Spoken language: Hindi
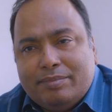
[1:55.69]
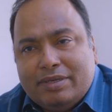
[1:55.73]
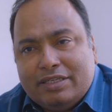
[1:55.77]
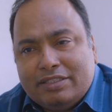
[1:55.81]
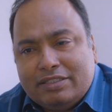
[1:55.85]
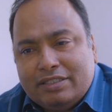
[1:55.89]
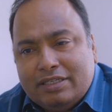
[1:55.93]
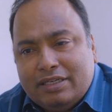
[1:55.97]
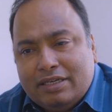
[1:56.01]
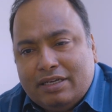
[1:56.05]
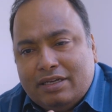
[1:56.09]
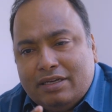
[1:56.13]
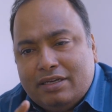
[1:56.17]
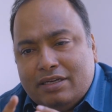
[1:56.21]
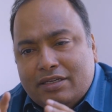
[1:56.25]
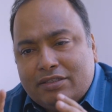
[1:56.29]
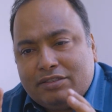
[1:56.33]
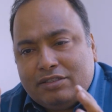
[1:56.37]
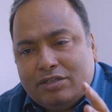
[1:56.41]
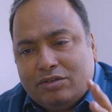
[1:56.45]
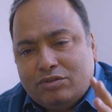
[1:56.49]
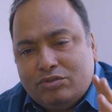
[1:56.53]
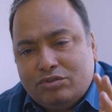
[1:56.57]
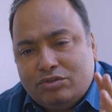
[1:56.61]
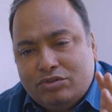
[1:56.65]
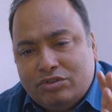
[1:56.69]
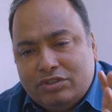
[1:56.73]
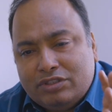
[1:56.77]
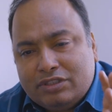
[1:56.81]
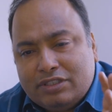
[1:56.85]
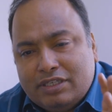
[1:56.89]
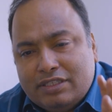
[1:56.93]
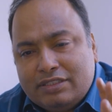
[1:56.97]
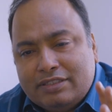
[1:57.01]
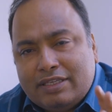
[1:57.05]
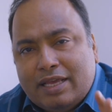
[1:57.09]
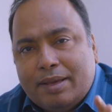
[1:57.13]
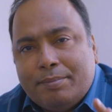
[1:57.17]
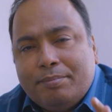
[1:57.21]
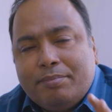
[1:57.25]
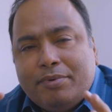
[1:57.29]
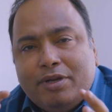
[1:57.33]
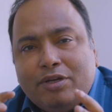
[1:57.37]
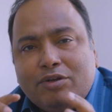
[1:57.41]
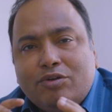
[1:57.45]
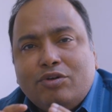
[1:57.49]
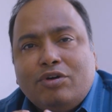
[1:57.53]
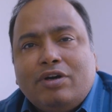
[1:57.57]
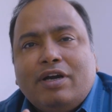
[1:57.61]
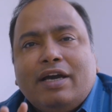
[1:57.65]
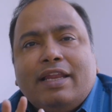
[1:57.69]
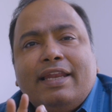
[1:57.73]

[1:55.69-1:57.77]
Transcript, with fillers: मैं शेयर करना चाहूँ तो इसका सैंपल को